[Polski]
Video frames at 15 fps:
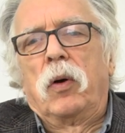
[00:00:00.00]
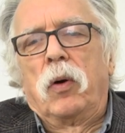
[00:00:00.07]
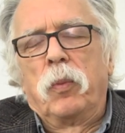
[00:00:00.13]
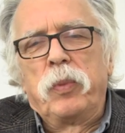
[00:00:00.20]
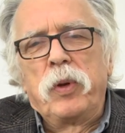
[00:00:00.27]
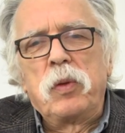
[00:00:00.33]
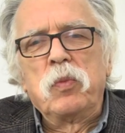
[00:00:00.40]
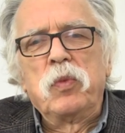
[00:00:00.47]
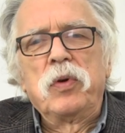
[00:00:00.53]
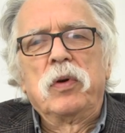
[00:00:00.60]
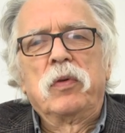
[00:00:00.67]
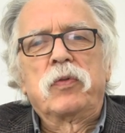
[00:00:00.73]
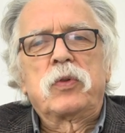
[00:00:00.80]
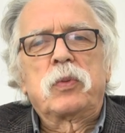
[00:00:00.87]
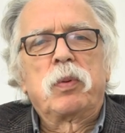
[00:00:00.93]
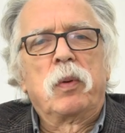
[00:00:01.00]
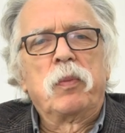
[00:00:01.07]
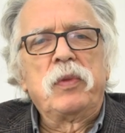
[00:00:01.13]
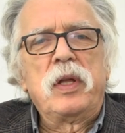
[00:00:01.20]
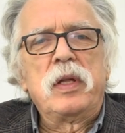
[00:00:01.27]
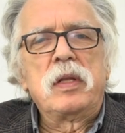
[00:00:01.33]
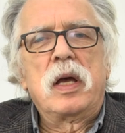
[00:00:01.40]
obejmują
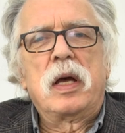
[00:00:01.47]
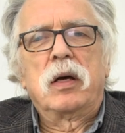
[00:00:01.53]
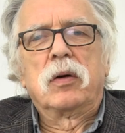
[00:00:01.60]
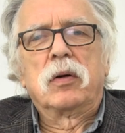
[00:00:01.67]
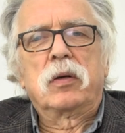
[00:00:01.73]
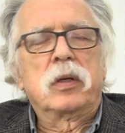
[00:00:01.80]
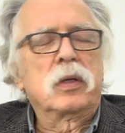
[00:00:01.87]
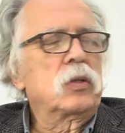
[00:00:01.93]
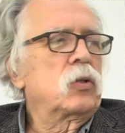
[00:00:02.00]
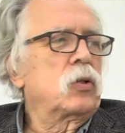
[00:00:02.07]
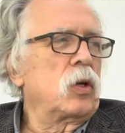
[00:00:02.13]
wspomnienia okres